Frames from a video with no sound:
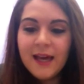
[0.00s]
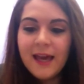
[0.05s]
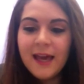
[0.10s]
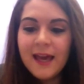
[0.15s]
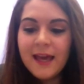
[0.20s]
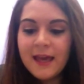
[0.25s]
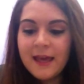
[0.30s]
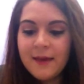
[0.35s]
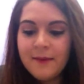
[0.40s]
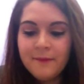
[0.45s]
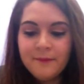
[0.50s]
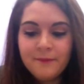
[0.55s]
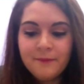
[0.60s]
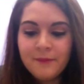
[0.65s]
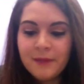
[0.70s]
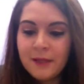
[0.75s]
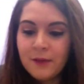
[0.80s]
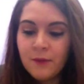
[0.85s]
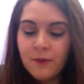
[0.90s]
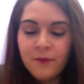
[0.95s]
e
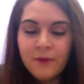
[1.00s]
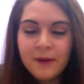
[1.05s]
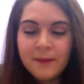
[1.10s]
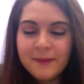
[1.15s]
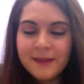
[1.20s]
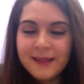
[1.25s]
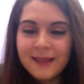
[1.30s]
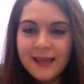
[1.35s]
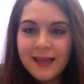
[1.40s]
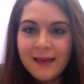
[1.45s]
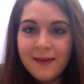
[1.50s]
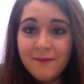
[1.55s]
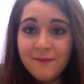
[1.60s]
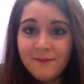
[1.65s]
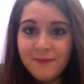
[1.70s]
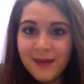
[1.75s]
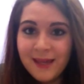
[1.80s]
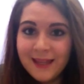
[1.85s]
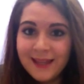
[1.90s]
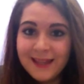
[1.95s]
mi devo veramente
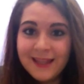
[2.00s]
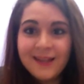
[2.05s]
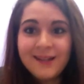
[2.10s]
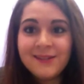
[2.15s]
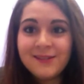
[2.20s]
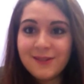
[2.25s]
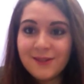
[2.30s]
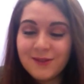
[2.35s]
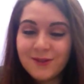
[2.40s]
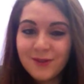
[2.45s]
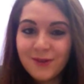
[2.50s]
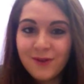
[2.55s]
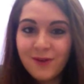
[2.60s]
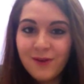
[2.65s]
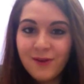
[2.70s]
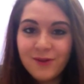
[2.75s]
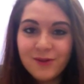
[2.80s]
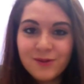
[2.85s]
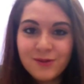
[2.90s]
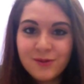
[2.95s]
mettere sotto
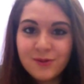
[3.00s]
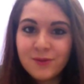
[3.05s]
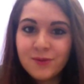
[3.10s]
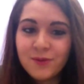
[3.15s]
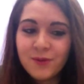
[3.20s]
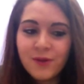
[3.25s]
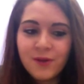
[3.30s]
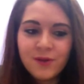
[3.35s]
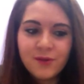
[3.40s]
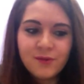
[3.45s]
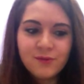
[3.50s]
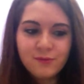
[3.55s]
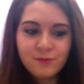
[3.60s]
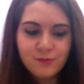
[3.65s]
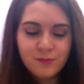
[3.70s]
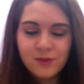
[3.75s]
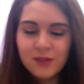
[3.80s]
con lo studio,